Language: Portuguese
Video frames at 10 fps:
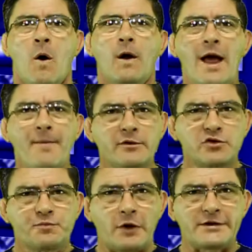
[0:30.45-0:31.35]
Olá, amigos do
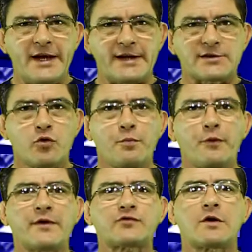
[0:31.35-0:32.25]
Esporte 10. Sou o
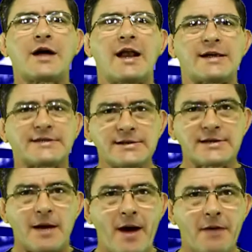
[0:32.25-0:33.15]
professor Calazans
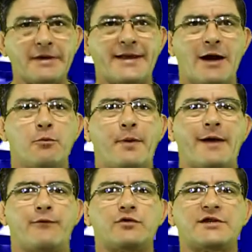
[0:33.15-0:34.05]
Camargo e trago para
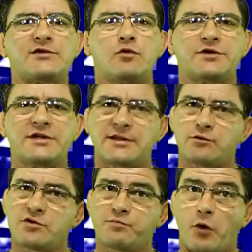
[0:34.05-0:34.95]
vocês notícias
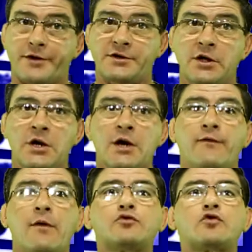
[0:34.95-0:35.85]
do esporte.
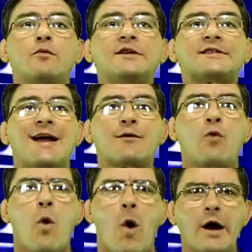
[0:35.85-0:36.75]
Vamos começar com
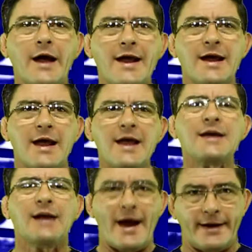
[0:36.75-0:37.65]
o Hockey
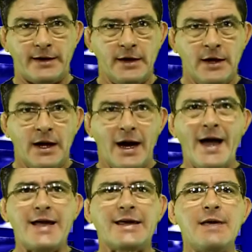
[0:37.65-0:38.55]
Inline.
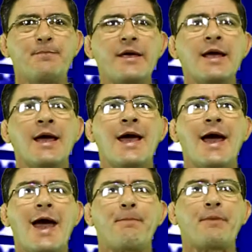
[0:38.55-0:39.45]
A equipe
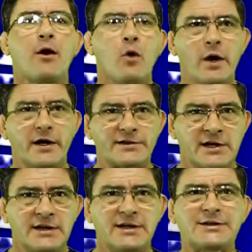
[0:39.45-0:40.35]
Happy Rollers
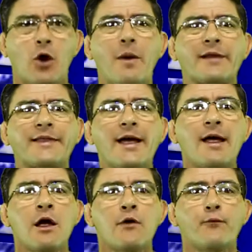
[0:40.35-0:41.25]
e Taubaté
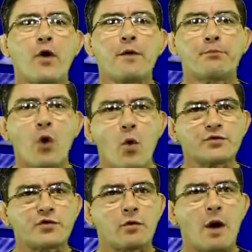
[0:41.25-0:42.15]
foi
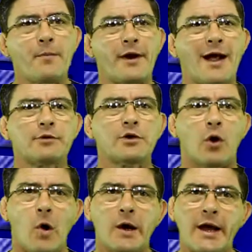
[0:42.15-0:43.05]
bronze no campeonato de
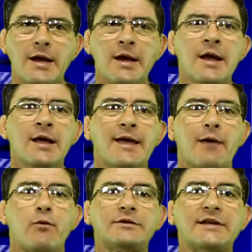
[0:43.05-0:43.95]
hockey que
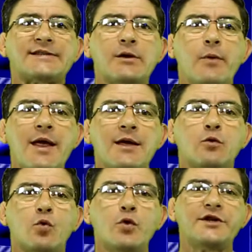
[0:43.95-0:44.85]
aconteceu em
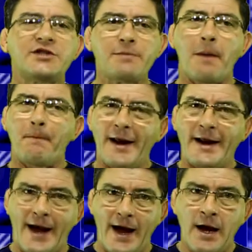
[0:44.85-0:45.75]
Curitiba,
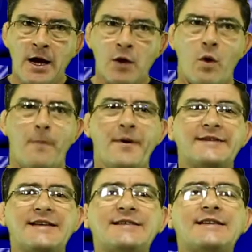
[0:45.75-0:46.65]
Paraná, com a
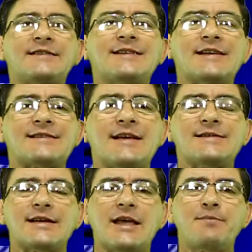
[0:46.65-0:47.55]
presença de 16
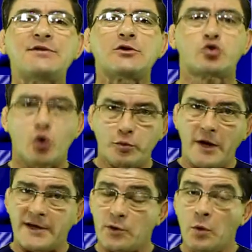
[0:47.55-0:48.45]
equipes de todo o
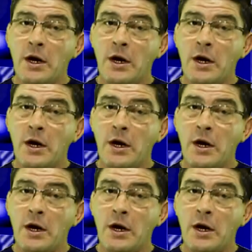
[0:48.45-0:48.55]
Brasil.